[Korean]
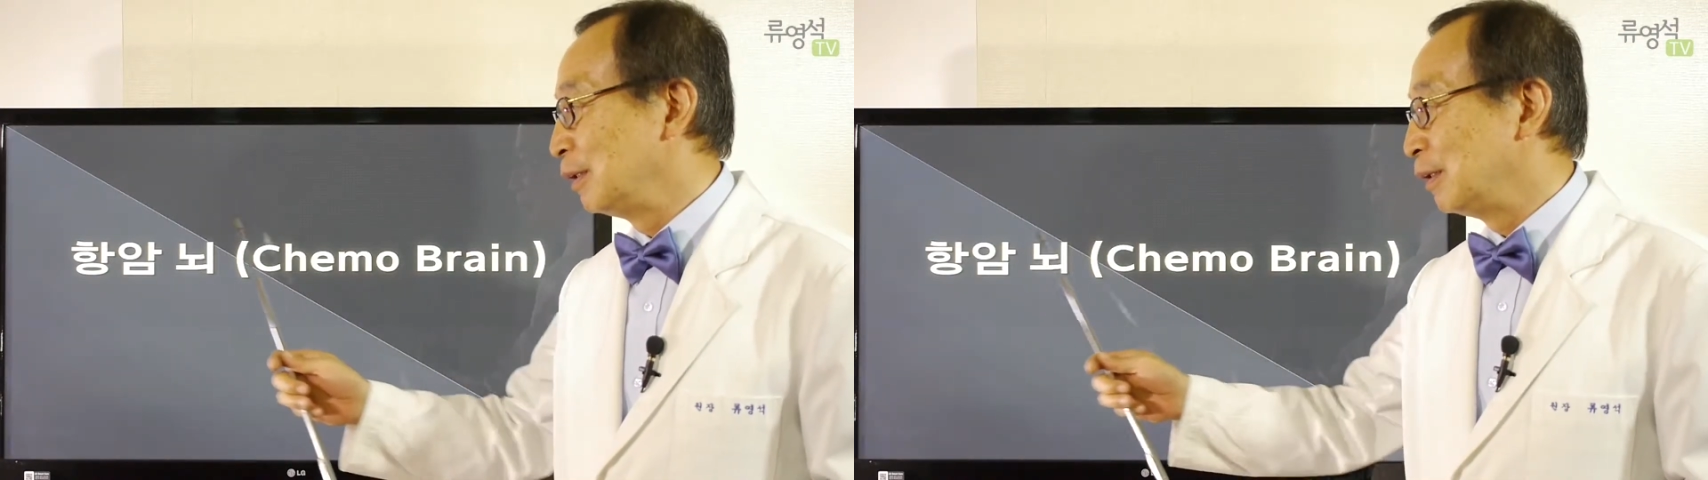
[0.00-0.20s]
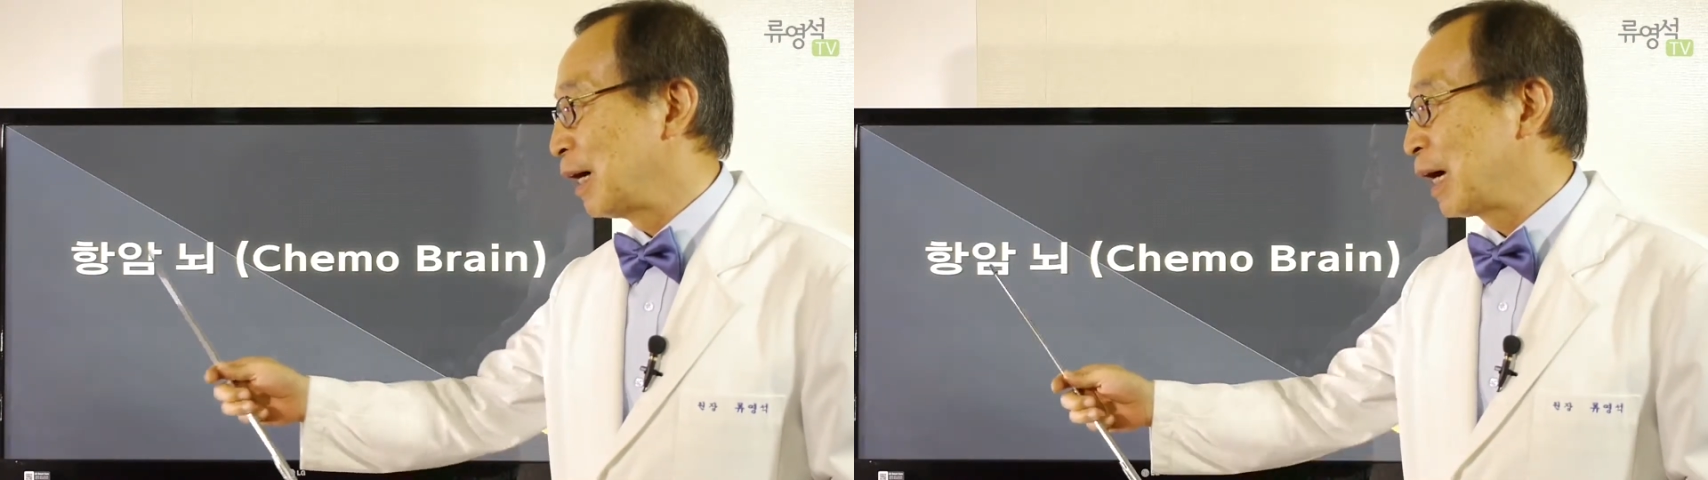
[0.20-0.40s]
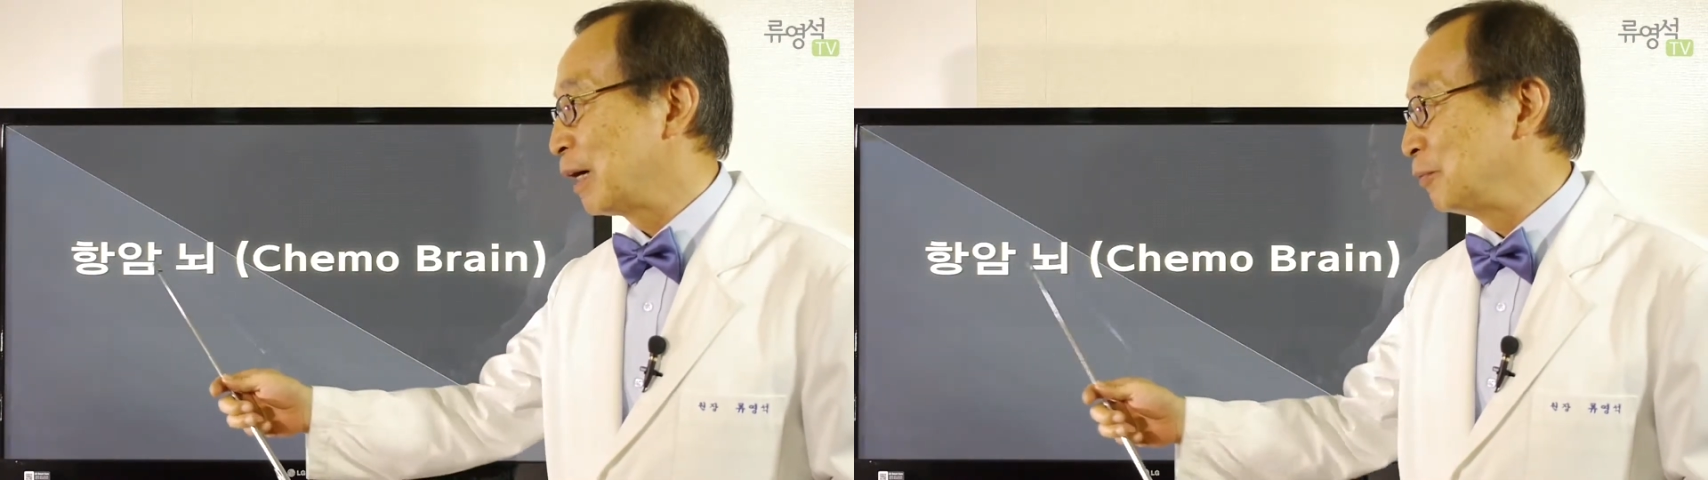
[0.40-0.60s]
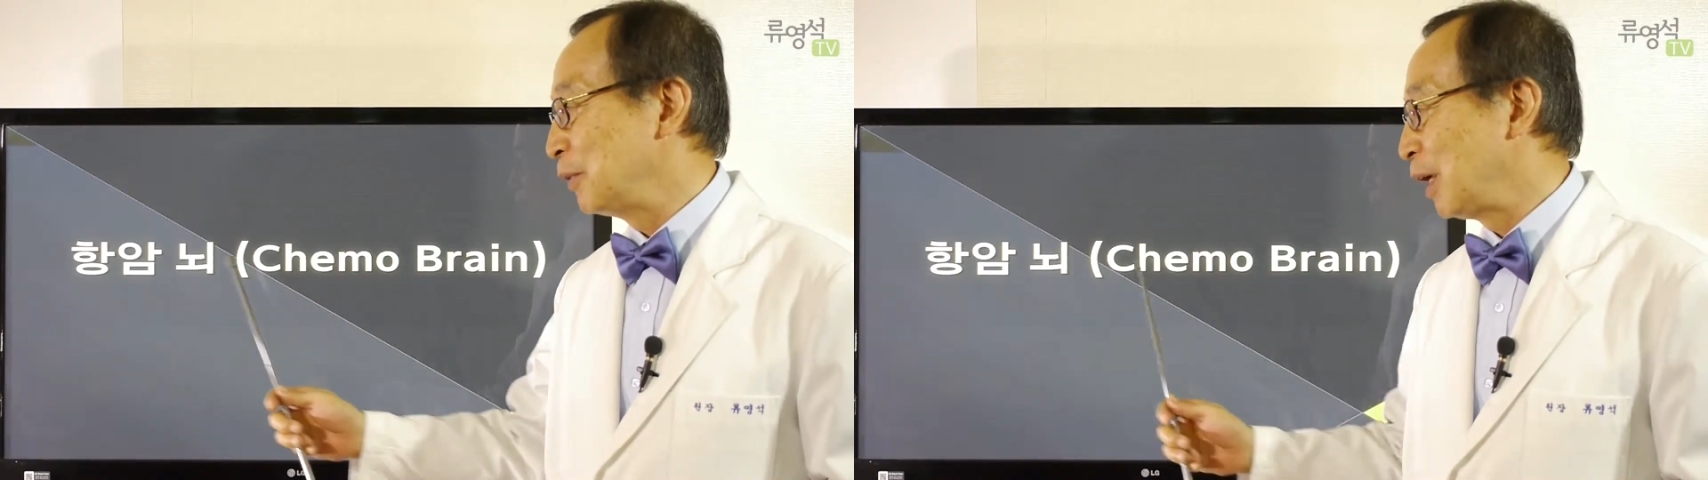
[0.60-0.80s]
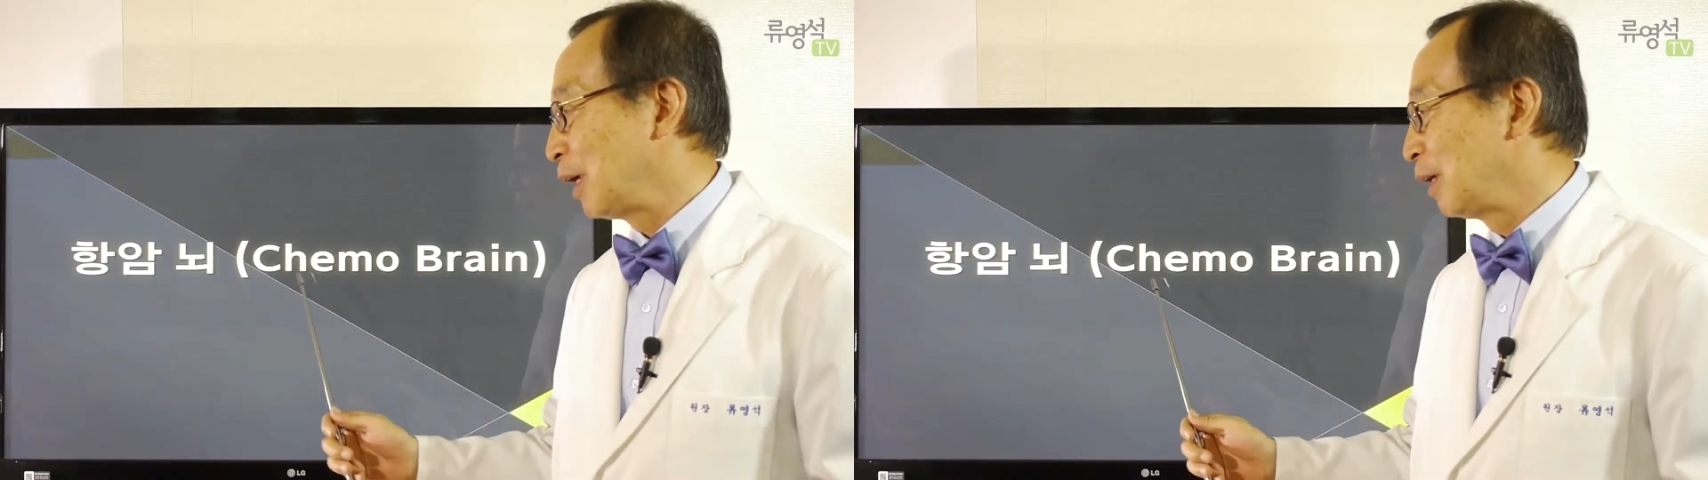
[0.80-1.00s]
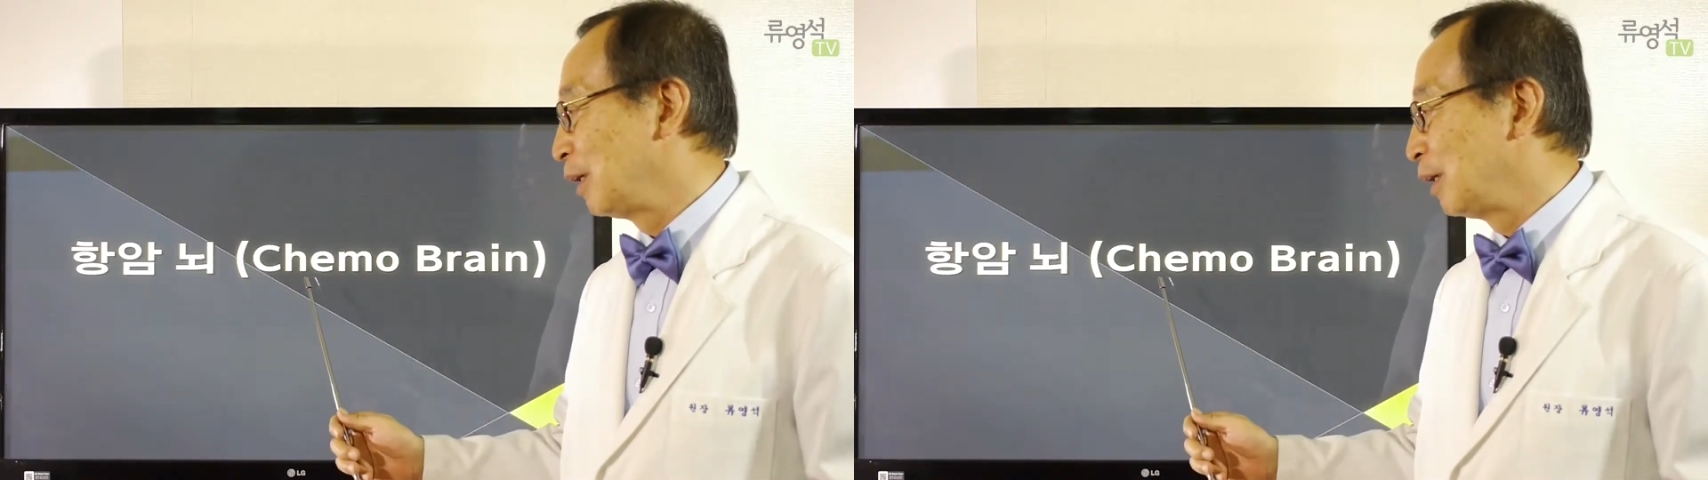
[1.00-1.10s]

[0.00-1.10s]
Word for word: 어, 항암내,